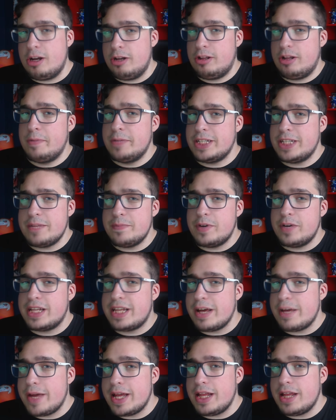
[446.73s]
gustado muchísimo
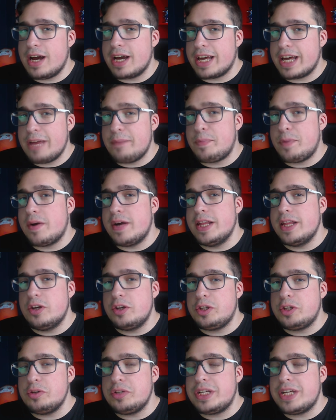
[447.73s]
este vídeo aquí probando
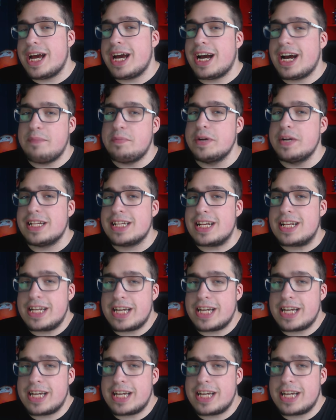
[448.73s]
chuches japonesas.